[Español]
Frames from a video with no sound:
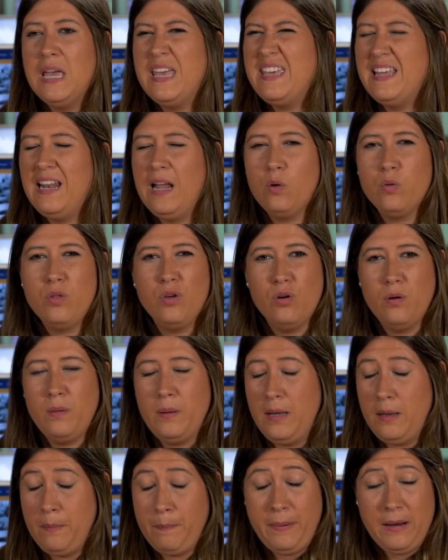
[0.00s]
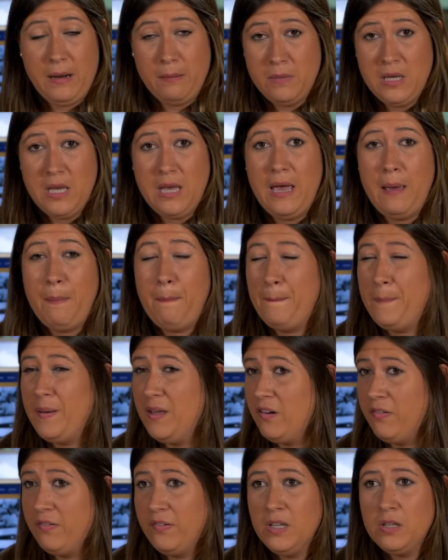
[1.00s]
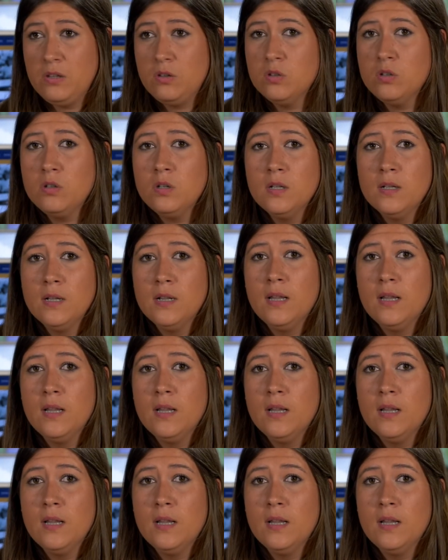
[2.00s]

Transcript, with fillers: y el audio para mí es perfecto.